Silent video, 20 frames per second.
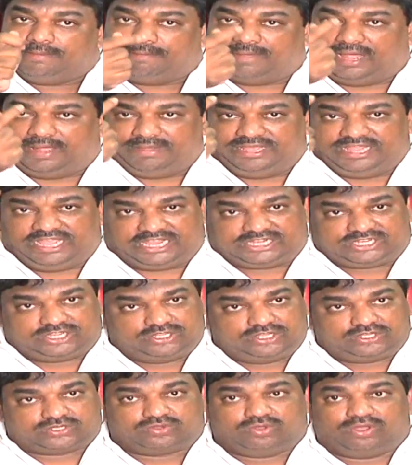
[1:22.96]
మా మీద
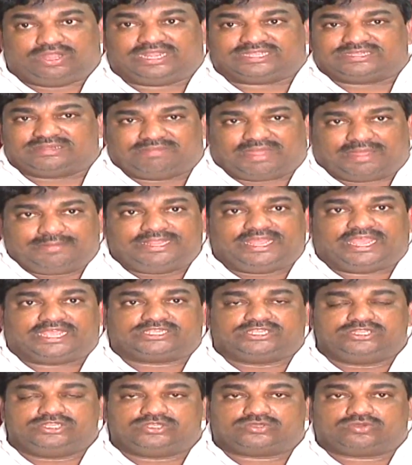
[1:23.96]
యాక్షన్ తీసుకోవాలి అసలు మా మీద
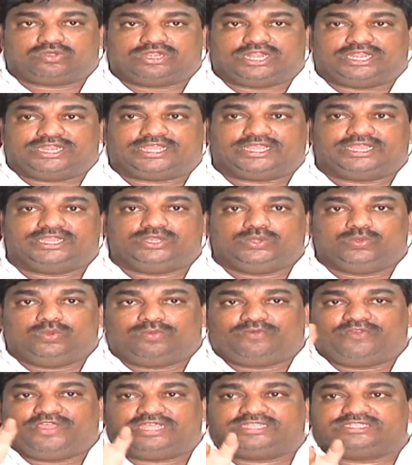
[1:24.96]
యాక్షన్ తీసుకోవడానికి
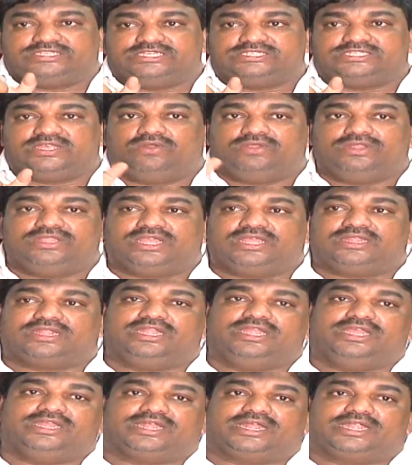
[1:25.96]
నువ్వు ఫేక్ చేసావు అనేది
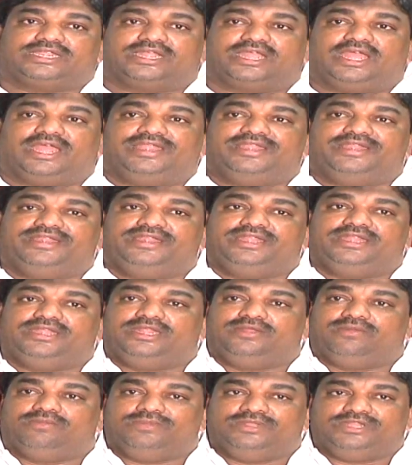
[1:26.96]
క్లియర్ కట్గా అన్నీ
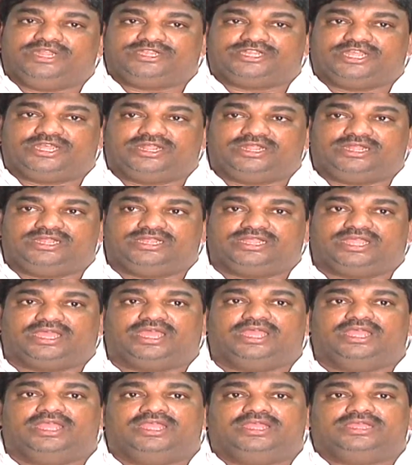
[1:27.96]
నేను
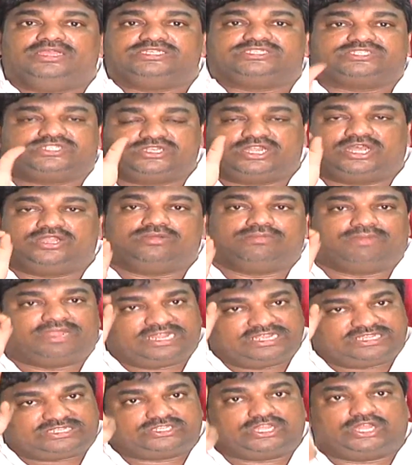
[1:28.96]
డీటెయిల్డ్గా ఇస్తున్నాను
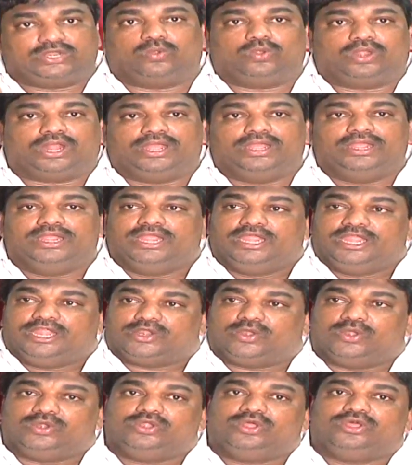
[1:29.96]
మళ్ళీ ఇస్తాను కూడా
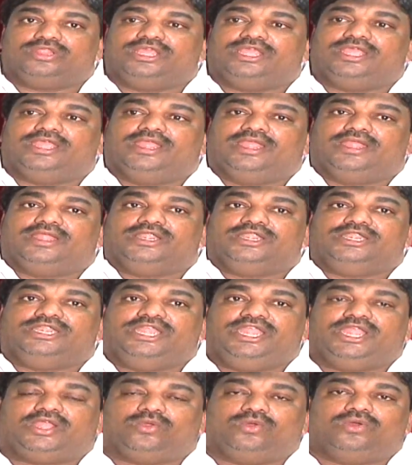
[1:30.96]
రెండోది
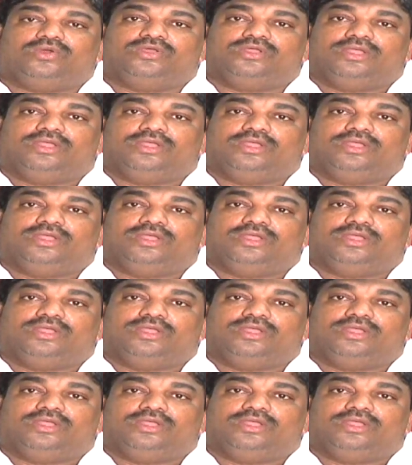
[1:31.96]
నీకు